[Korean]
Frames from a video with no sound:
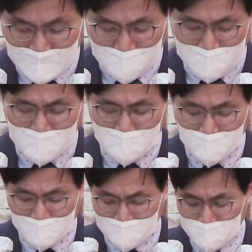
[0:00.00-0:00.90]
하나님을
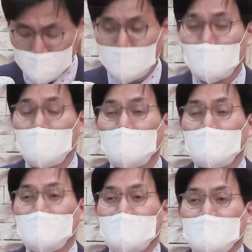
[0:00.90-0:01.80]
만나고
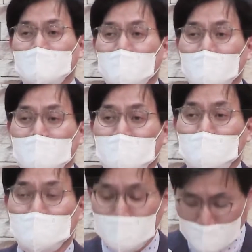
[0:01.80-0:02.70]
그 안에서
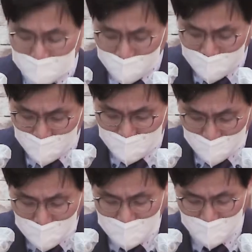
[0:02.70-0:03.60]
그들의 삶을
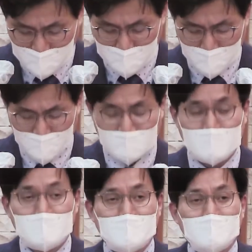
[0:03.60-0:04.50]
설계했기에
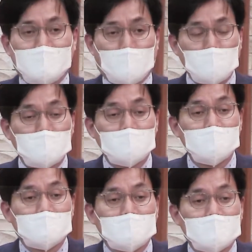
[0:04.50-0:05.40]

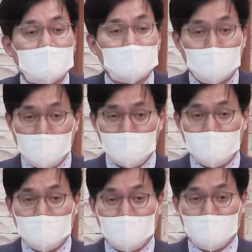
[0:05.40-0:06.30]
넘치는 플러스
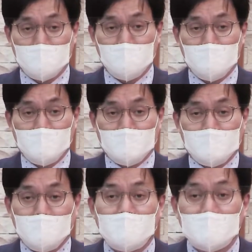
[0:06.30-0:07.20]
인생을
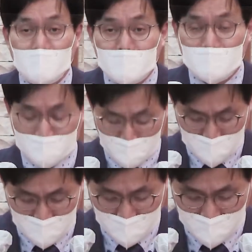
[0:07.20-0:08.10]
살았다라는
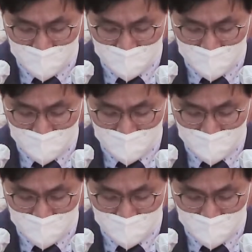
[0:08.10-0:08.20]
것이죠.